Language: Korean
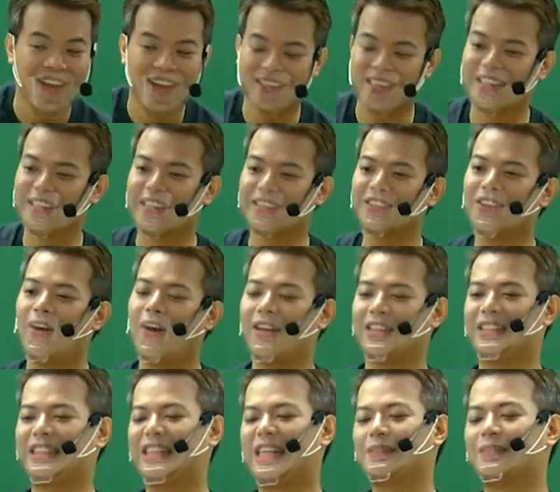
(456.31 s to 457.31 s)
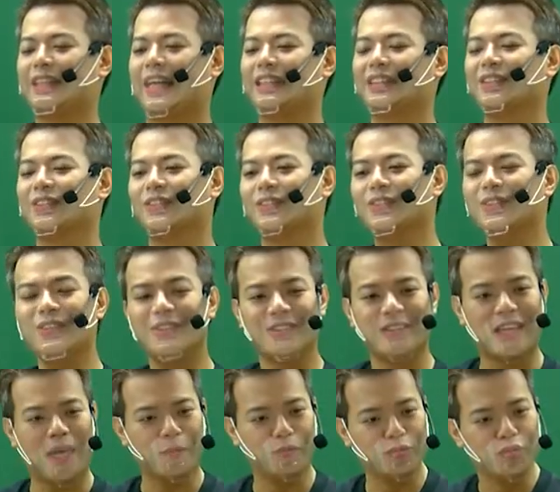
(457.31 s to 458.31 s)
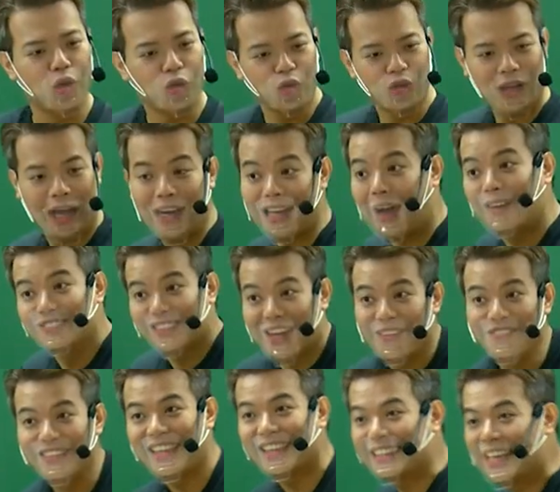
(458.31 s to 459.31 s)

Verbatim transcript: 제가 그래서 아, 지갑을 다시 넣고 이렇게 문어쿠나 아, 감사합니다.